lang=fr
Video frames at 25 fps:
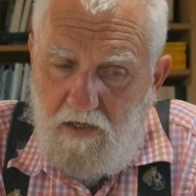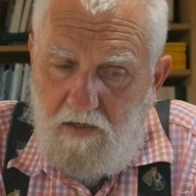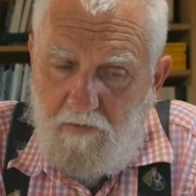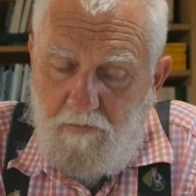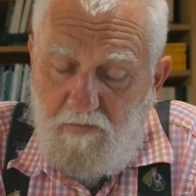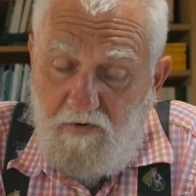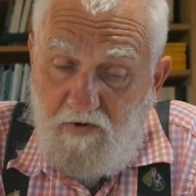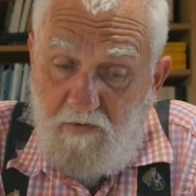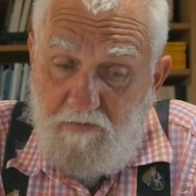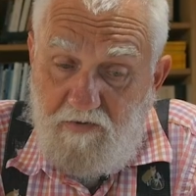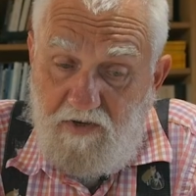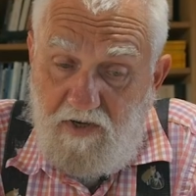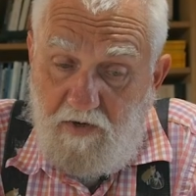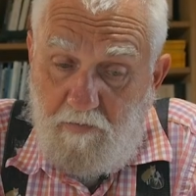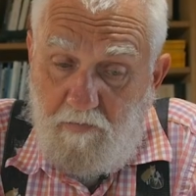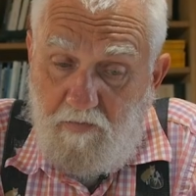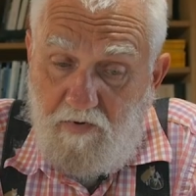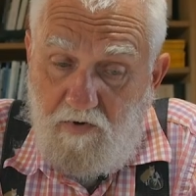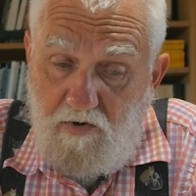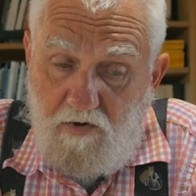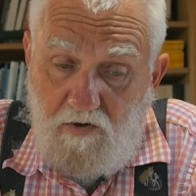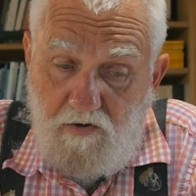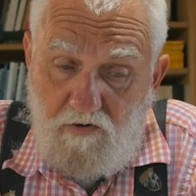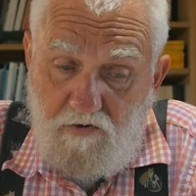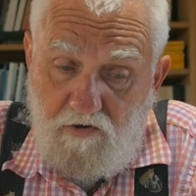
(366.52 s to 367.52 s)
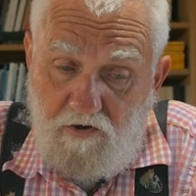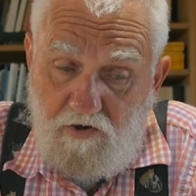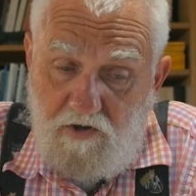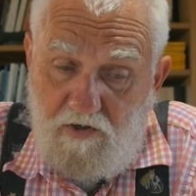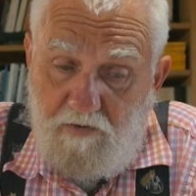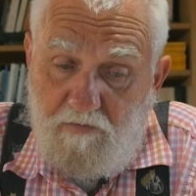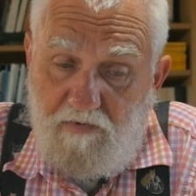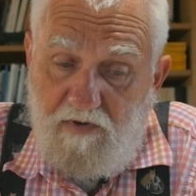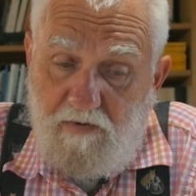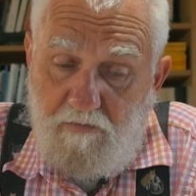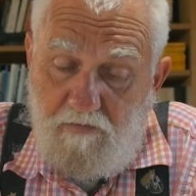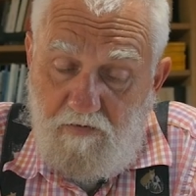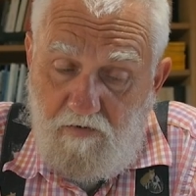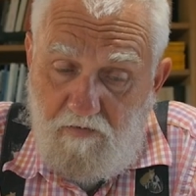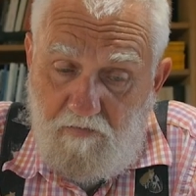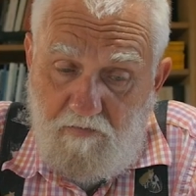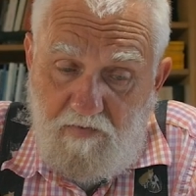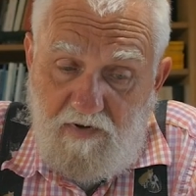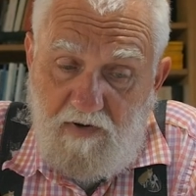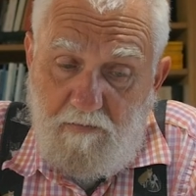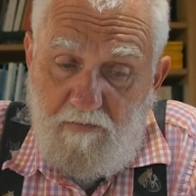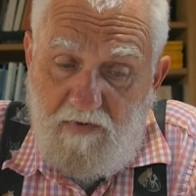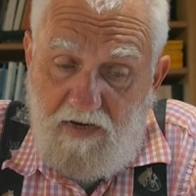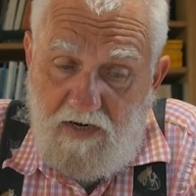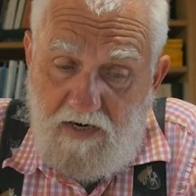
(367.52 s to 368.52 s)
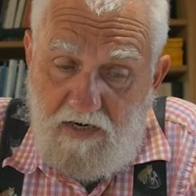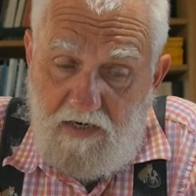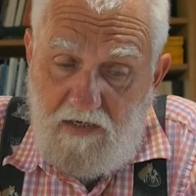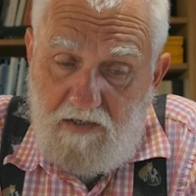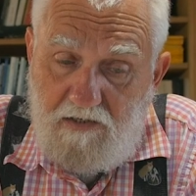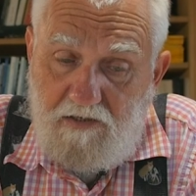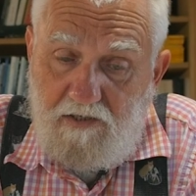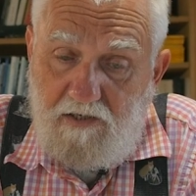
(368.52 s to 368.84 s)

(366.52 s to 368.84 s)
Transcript: les premières planches, et même pas mal,